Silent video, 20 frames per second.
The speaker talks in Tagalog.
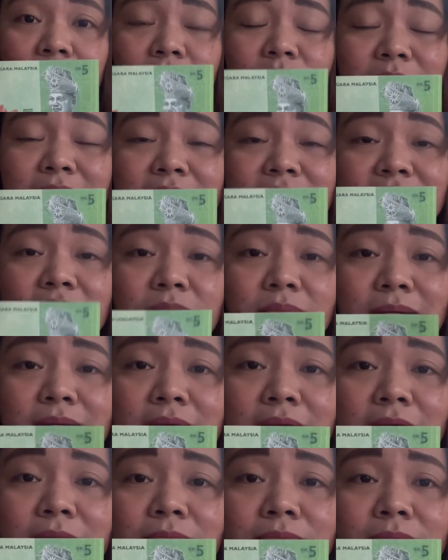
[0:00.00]
ibig
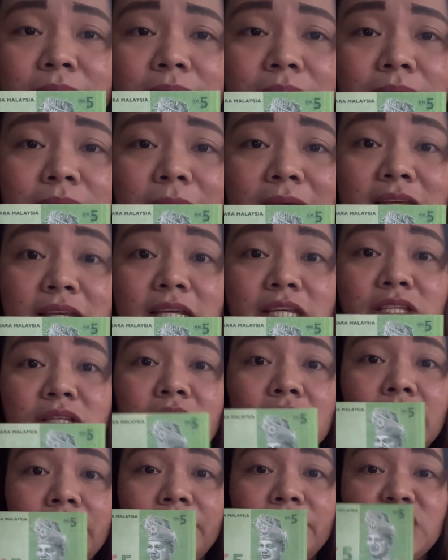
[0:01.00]
sabihin may
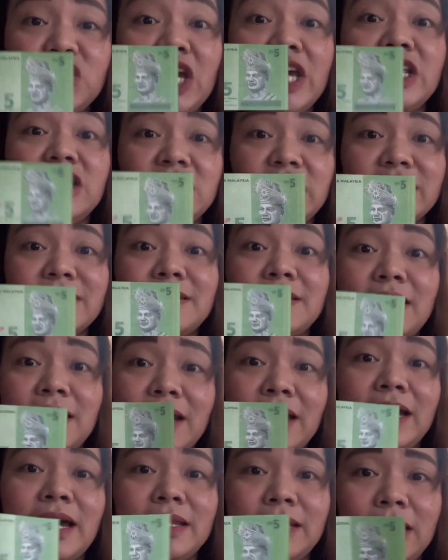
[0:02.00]
changes na
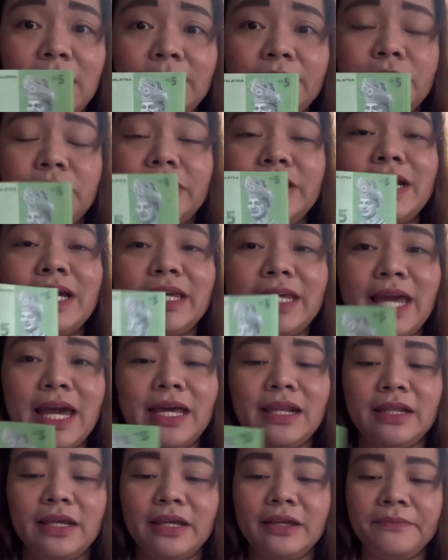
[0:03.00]
naganap or
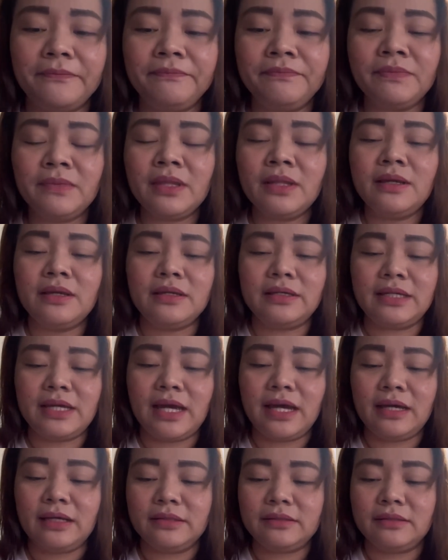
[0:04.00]
nangyari.
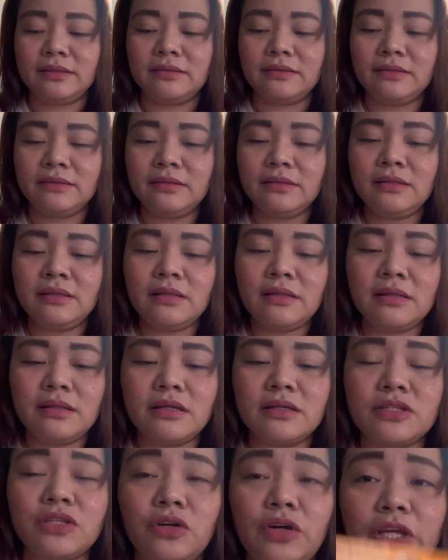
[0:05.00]
Yan.
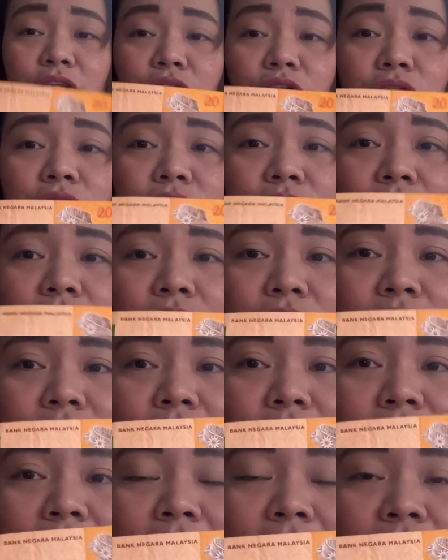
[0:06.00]
So ito,
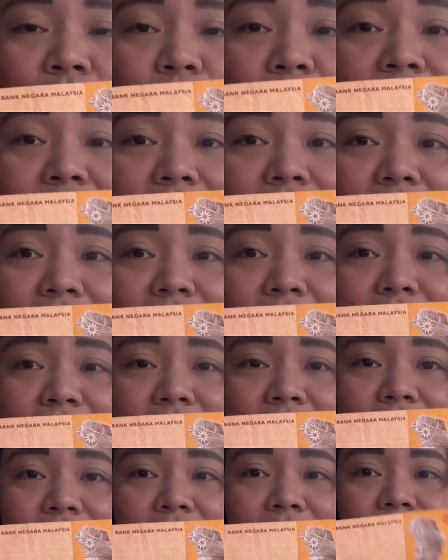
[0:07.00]
yan, 20
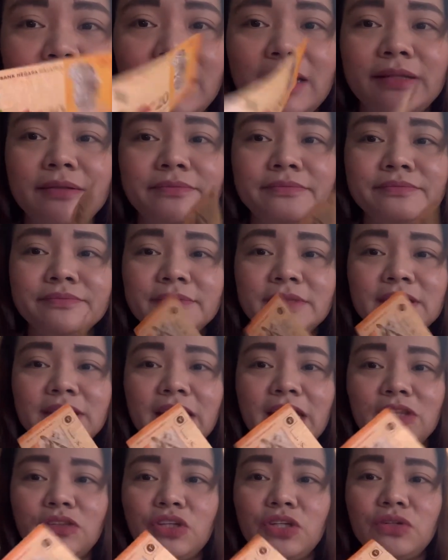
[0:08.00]
ringgit.
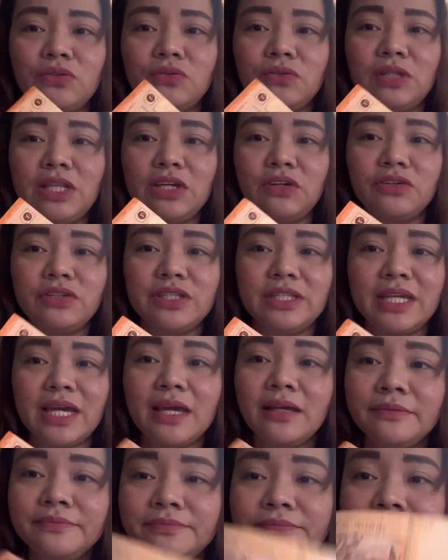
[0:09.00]
Ito yung likod niya.
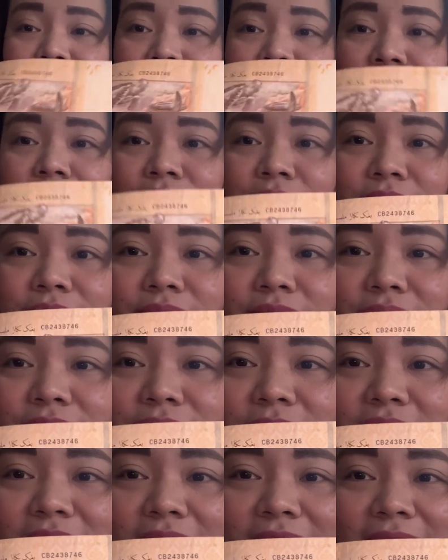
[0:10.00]

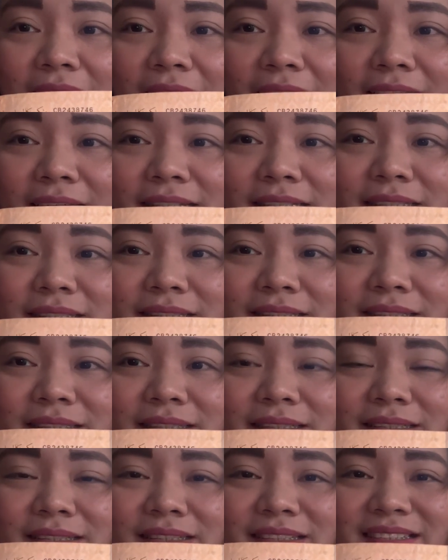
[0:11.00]
Yan.
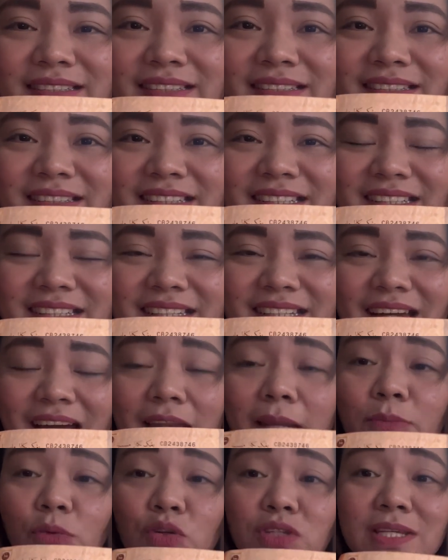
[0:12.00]

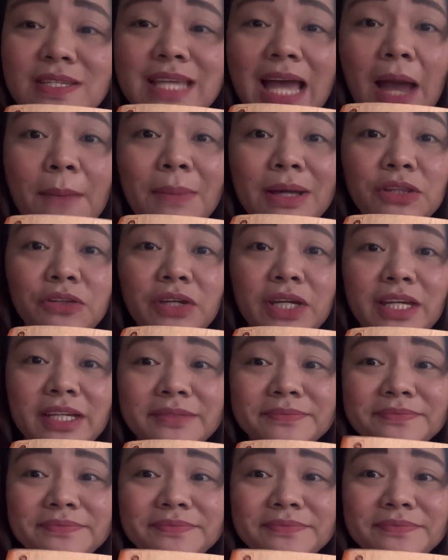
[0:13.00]
Alam ko sa Saba to eh.